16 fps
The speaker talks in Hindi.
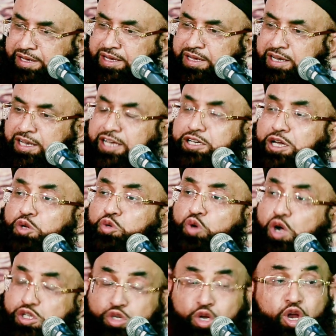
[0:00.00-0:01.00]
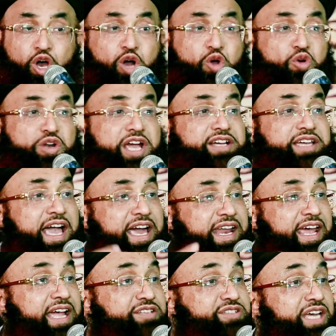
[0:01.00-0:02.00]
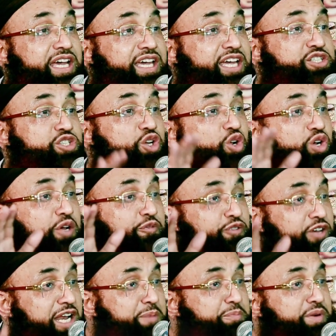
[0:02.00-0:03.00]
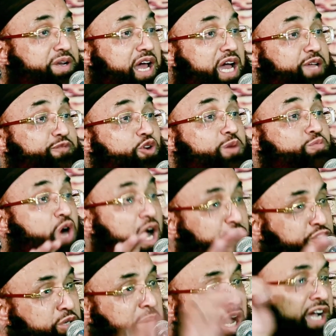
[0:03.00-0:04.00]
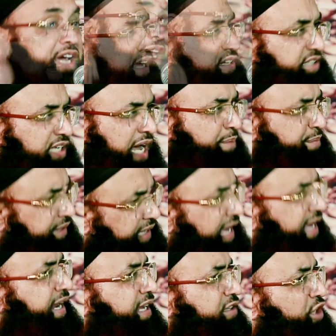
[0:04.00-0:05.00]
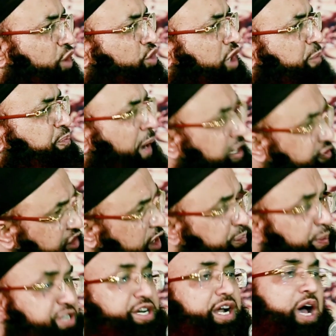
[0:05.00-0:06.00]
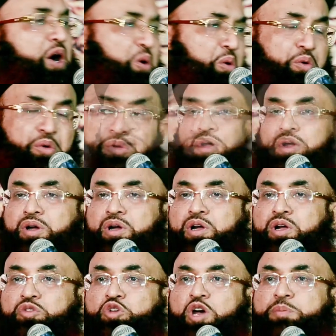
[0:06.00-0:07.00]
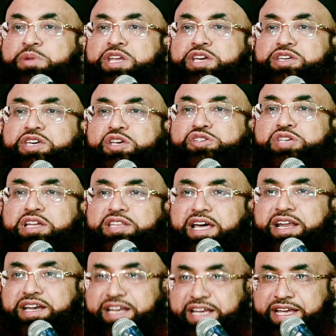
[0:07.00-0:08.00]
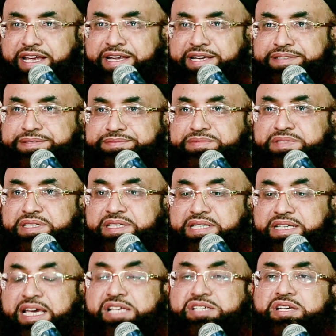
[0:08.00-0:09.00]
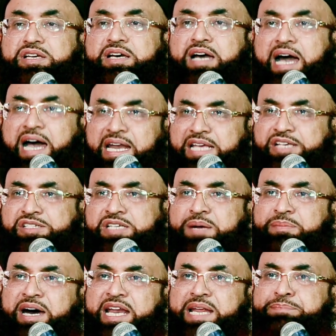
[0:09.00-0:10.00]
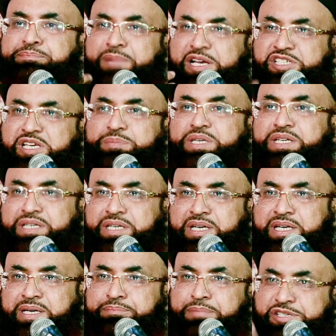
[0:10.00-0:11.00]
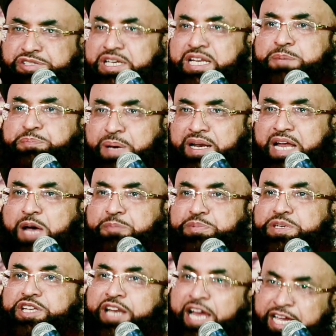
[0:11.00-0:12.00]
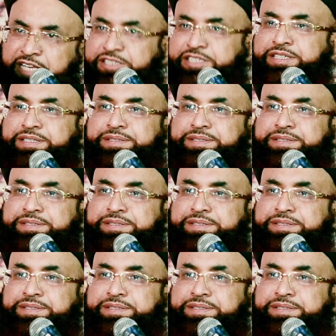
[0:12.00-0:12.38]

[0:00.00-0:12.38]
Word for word: लेकिन कुछ लोग उन्हें कह रहे थे कि जिन्होंने फिल्म बनाई वो माफ़ी मांगे हम कह रहे थे उन्हें फांसी पे चढ़ाओ तो अमरीकी सदर ने इस खालिश हमारे मजहबी मसले पर अपनी राय दी